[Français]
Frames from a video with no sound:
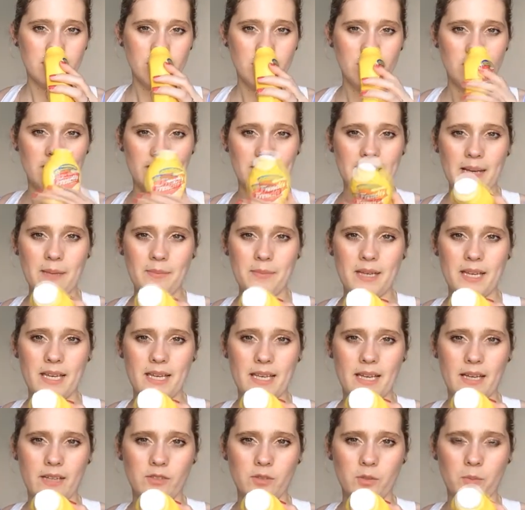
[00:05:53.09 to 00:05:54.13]
je fais ça,
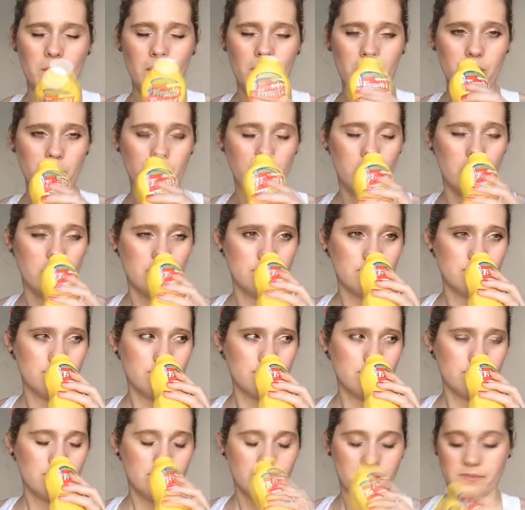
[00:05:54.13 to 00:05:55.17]
mais il y a une opercule.
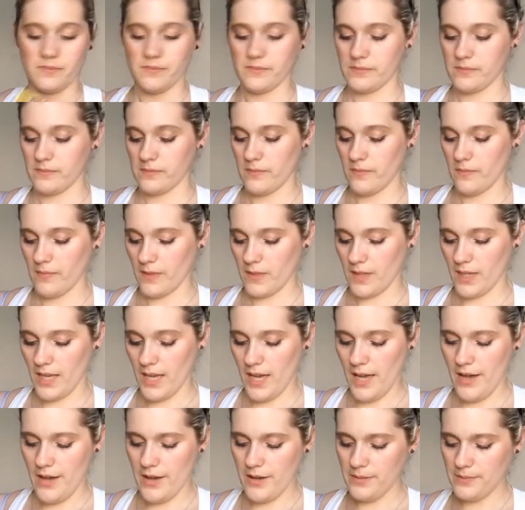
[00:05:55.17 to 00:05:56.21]

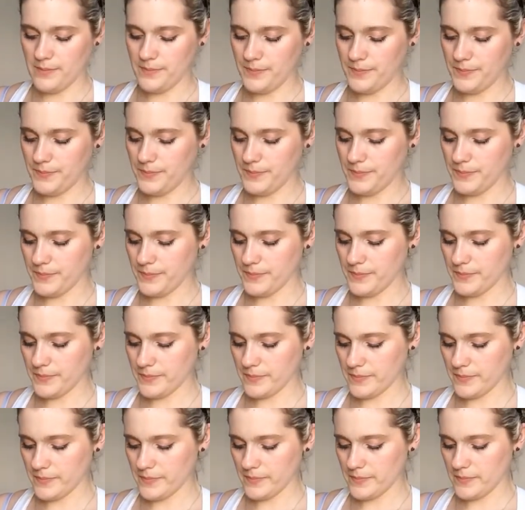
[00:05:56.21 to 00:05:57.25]
Euh,
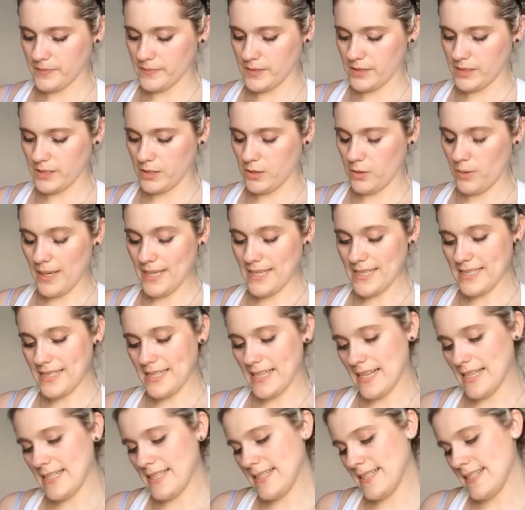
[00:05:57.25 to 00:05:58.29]
je crois que
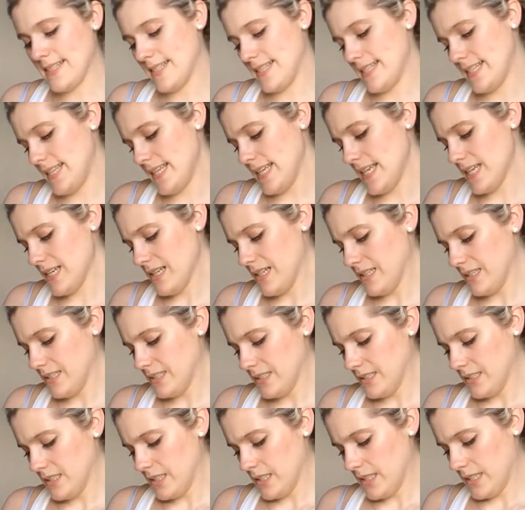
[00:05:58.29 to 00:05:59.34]
celle-ci,
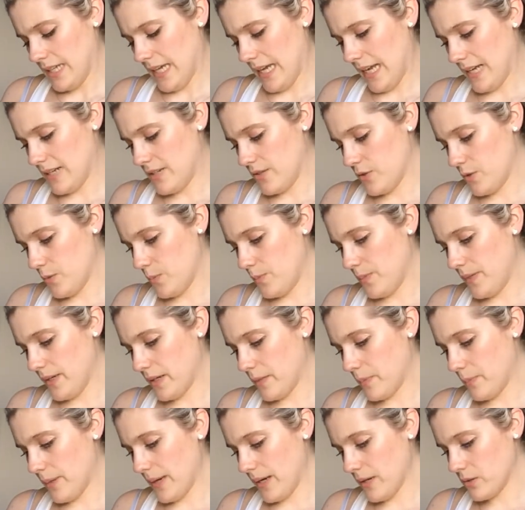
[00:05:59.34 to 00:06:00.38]
elle ne
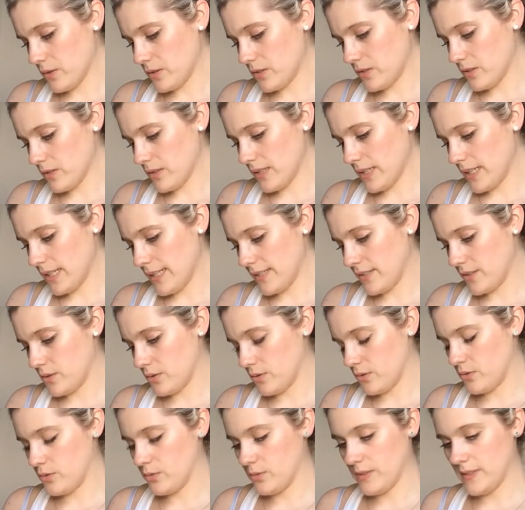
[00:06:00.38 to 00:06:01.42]
pique pas autant que les
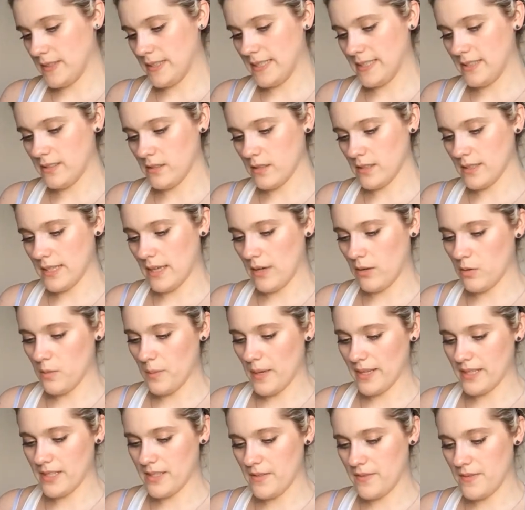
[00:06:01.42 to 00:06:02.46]
autres. Donc c'est sans
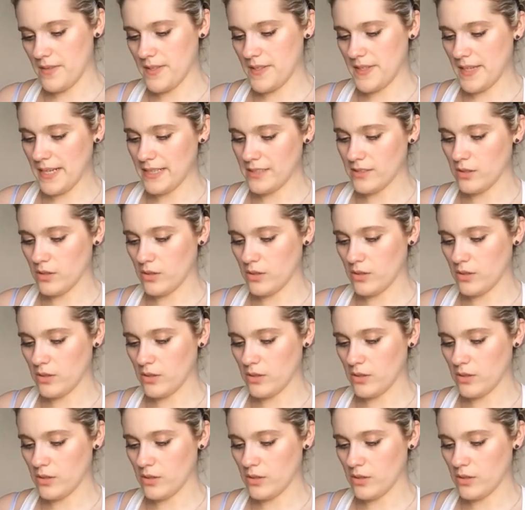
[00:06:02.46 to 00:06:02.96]
arôme artificiel,